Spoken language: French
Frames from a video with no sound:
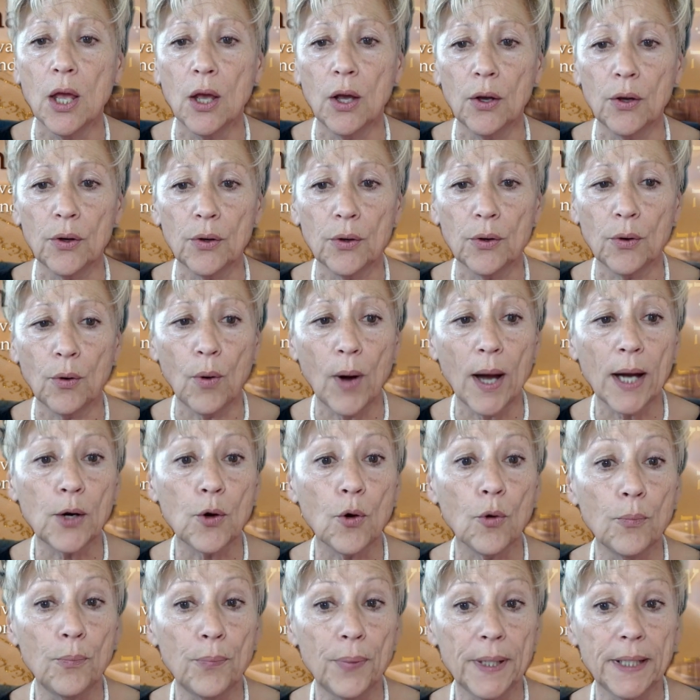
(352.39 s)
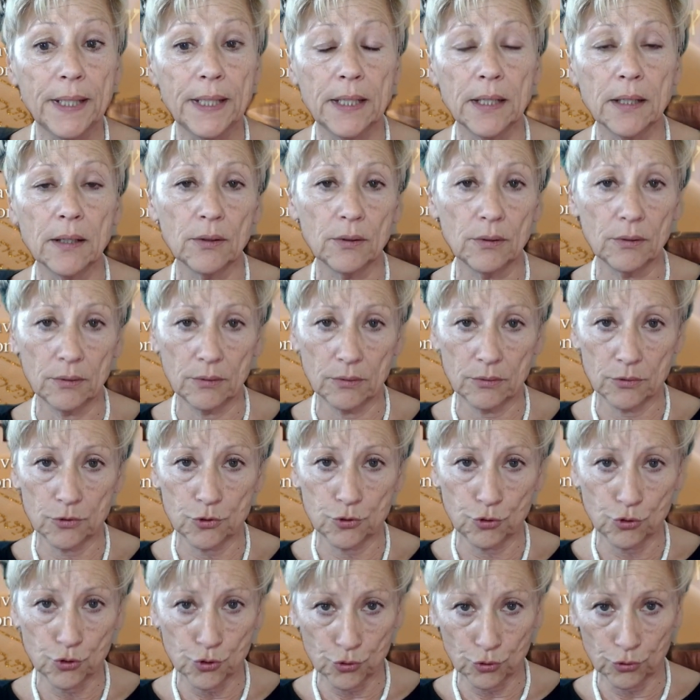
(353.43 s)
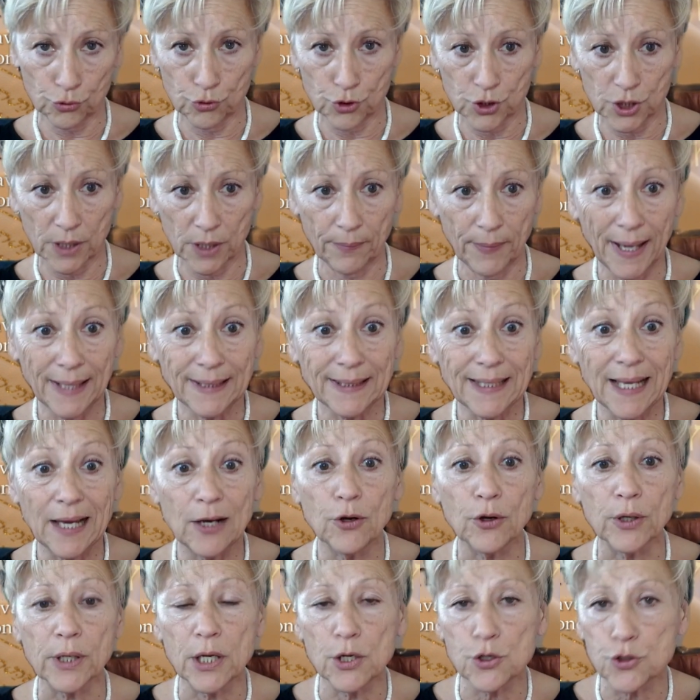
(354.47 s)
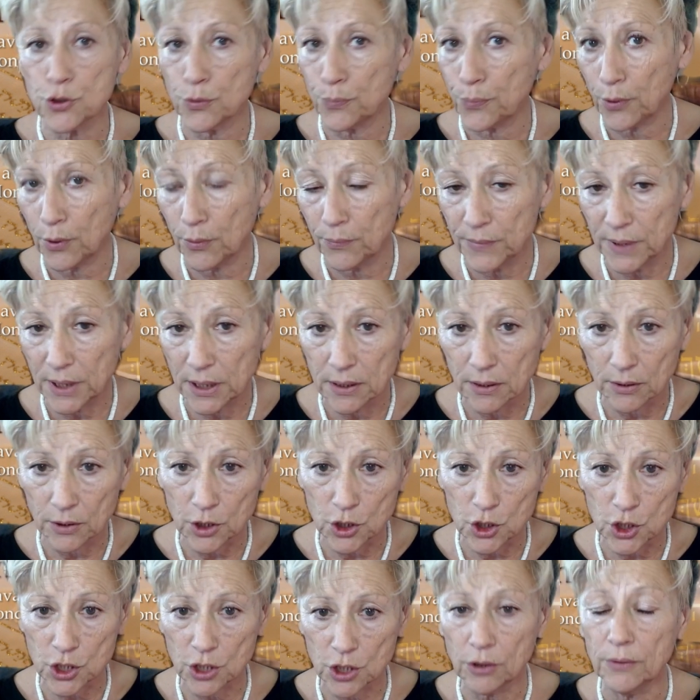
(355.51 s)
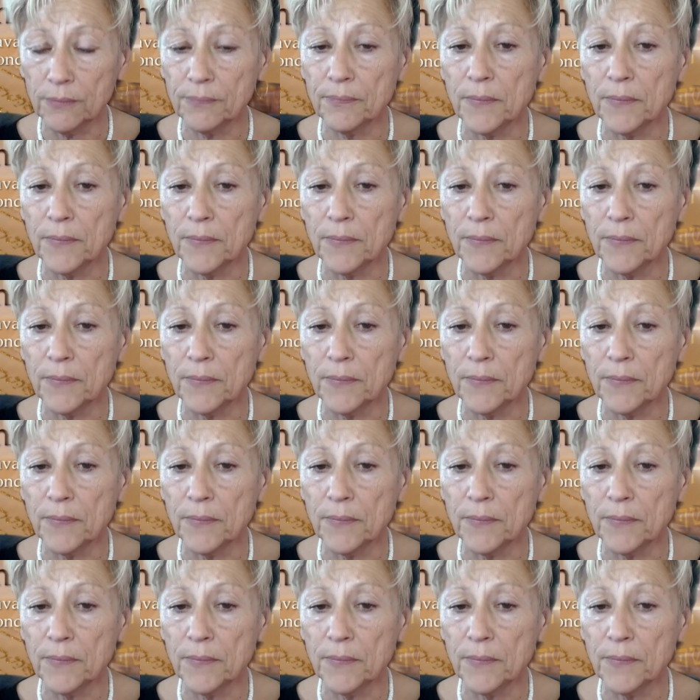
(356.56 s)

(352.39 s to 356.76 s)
euh, ont accompli euh, ce jour de Shabbat alors qu'ils se promenaient dans les champs.